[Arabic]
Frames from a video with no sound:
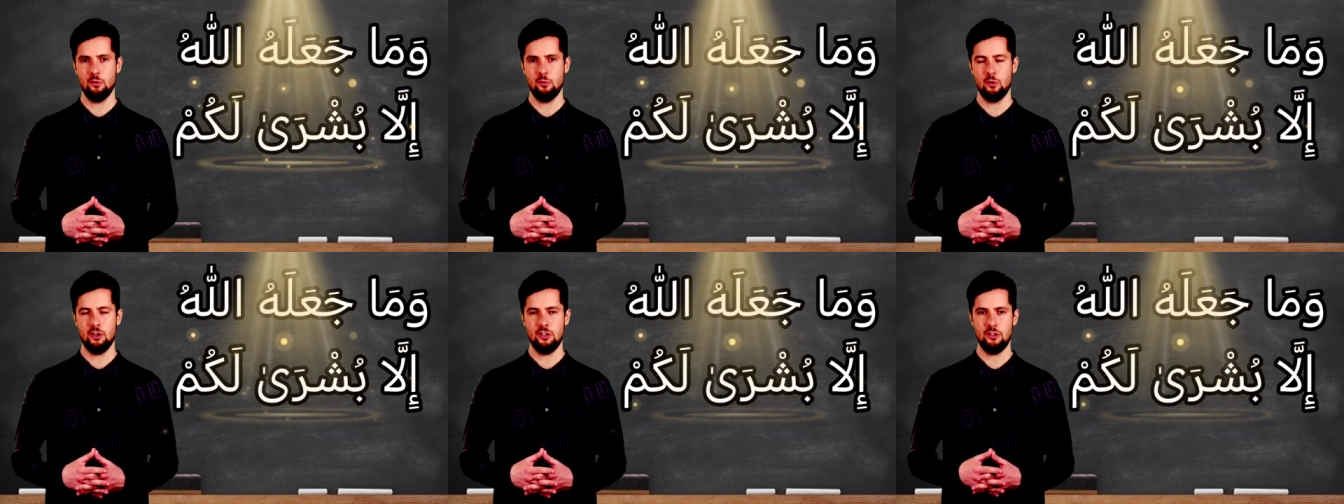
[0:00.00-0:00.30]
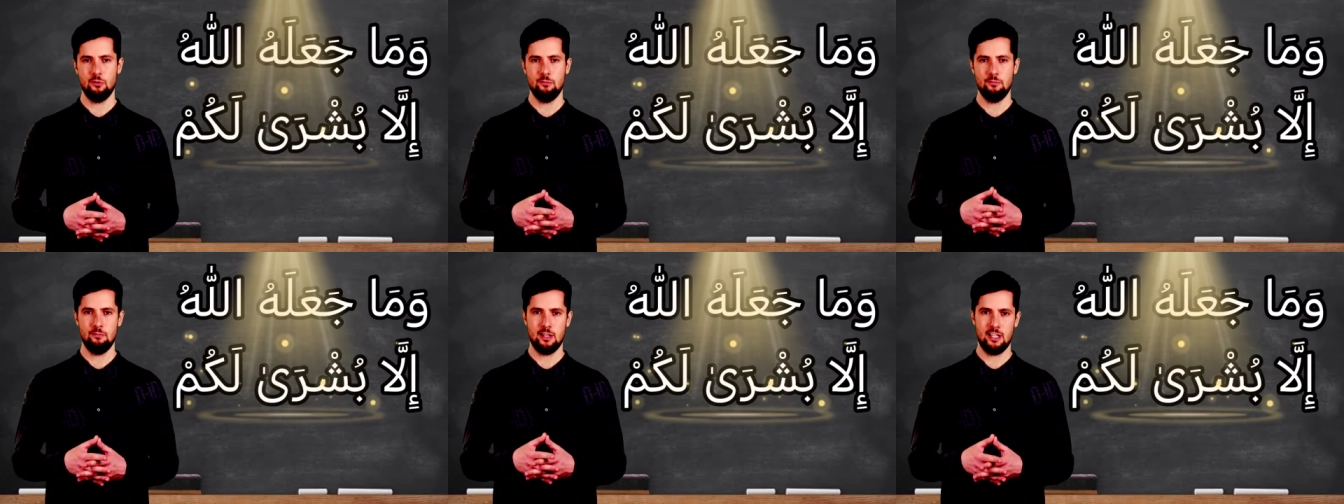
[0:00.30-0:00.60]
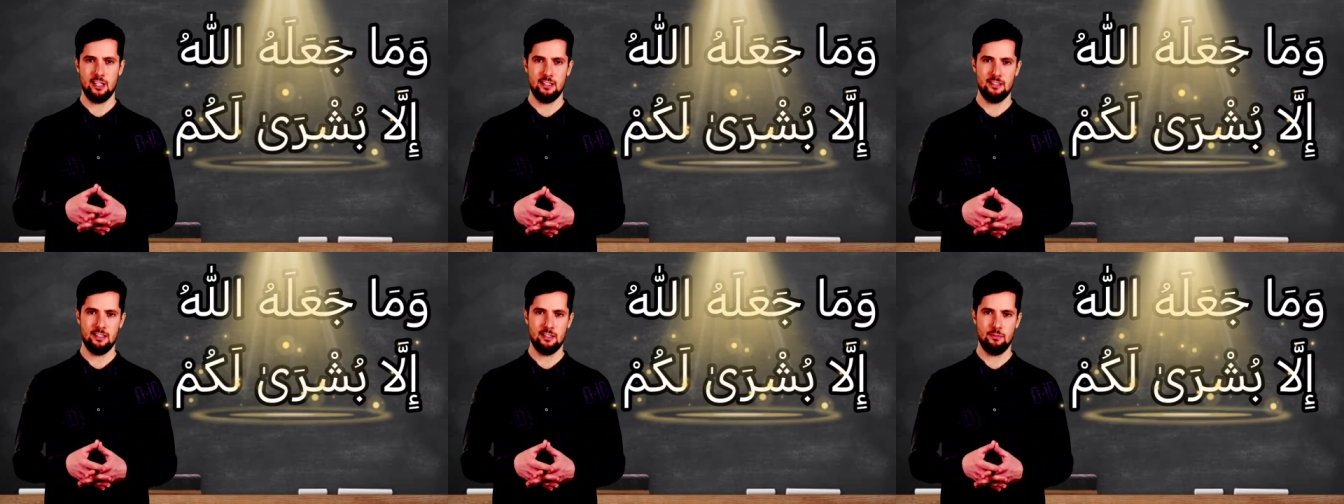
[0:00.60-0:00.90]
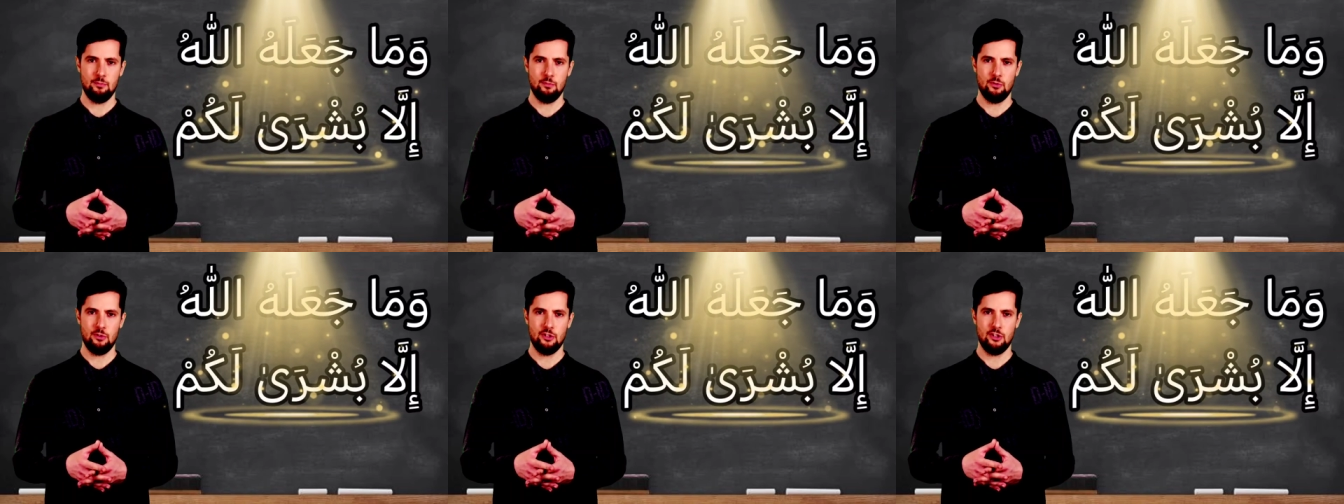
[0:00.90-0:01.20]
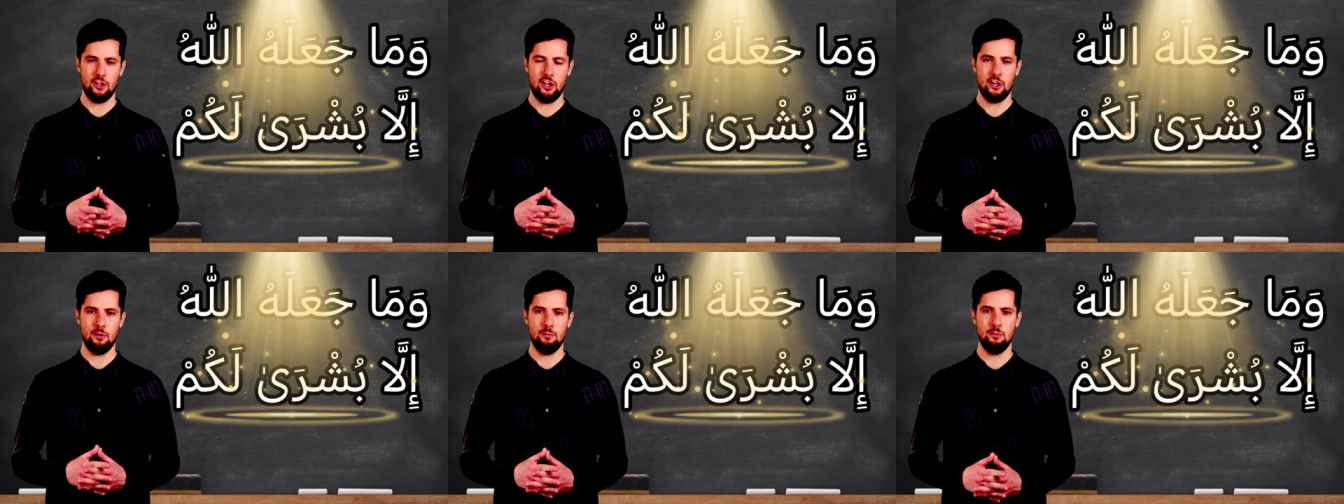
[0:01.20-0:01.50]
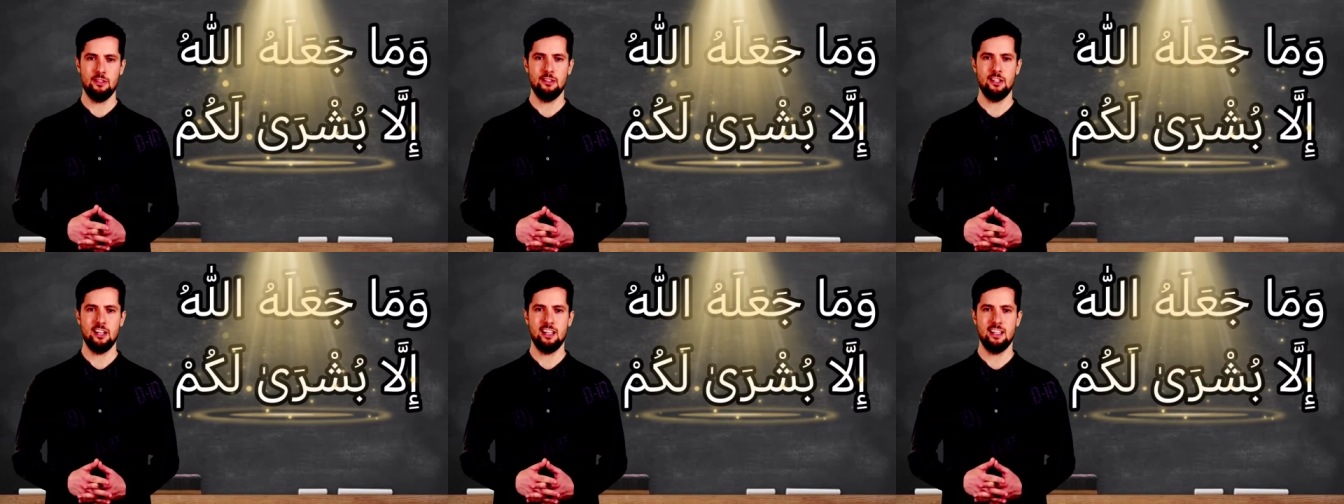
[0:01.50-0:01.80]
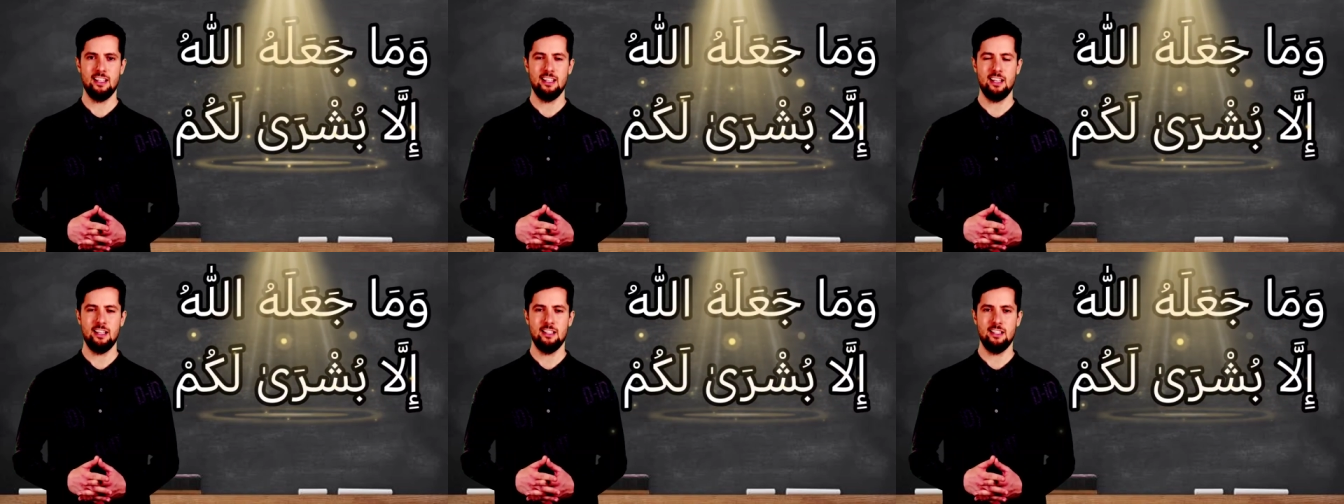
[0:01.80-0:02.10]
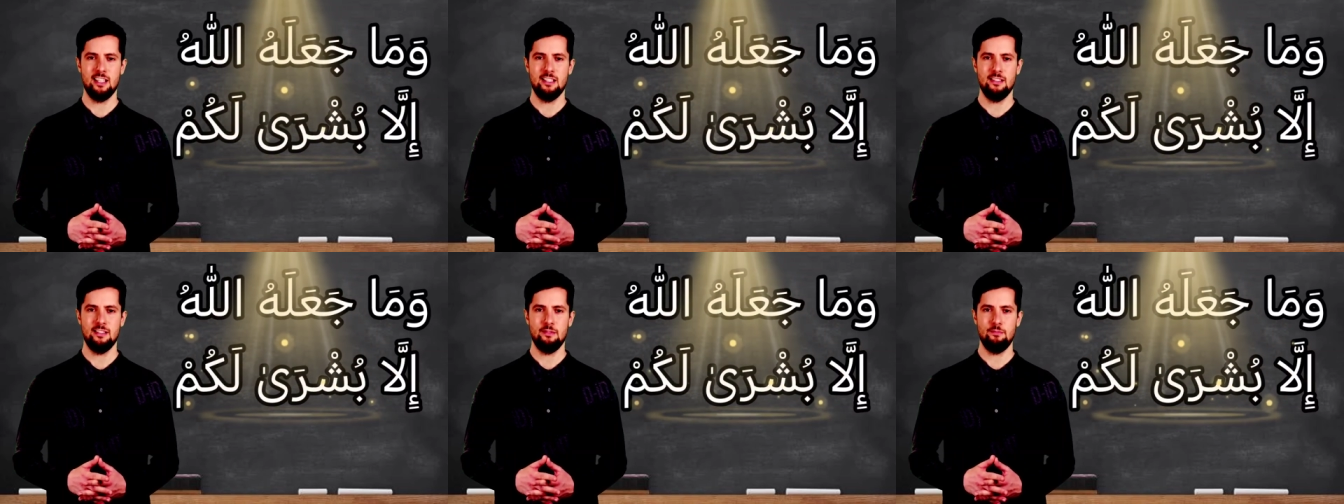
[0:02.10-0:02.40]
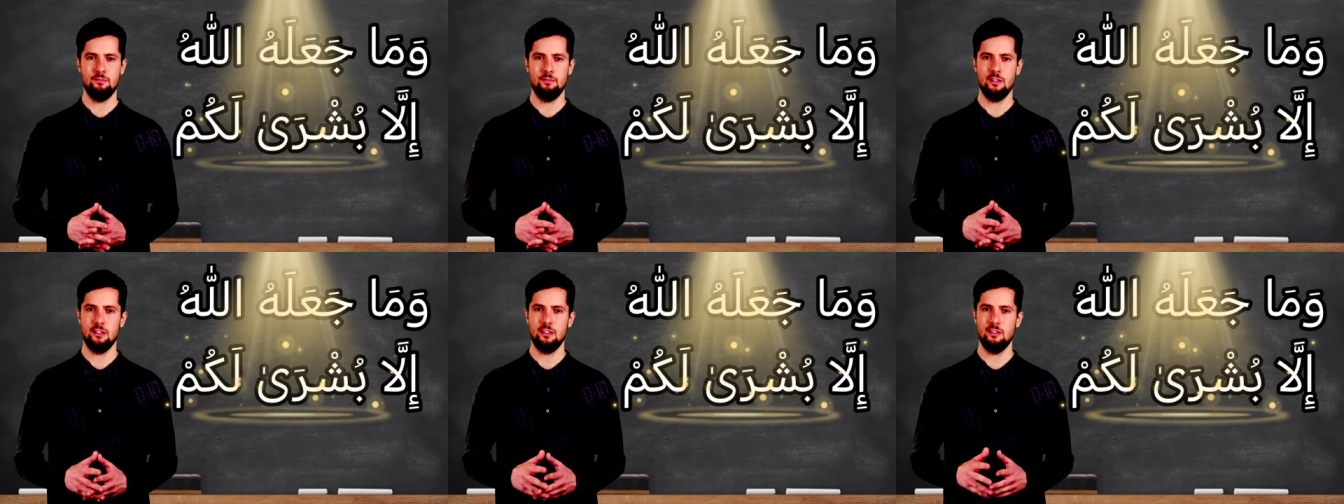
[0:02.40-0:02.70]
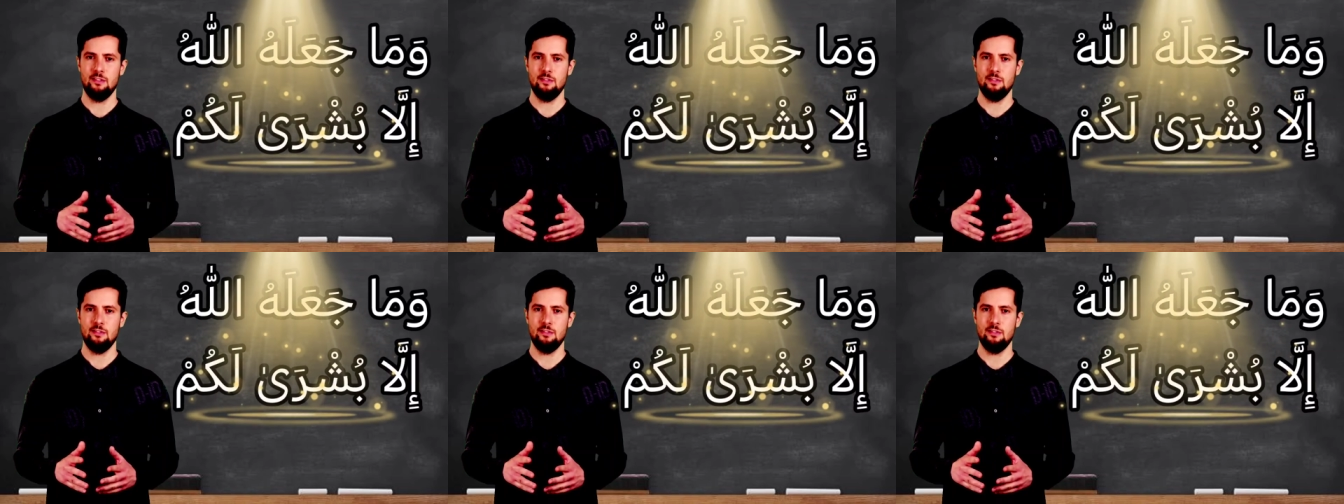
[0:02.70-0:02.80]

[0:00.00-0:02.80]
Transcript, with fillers: وسميت البشرى بذلك الاسم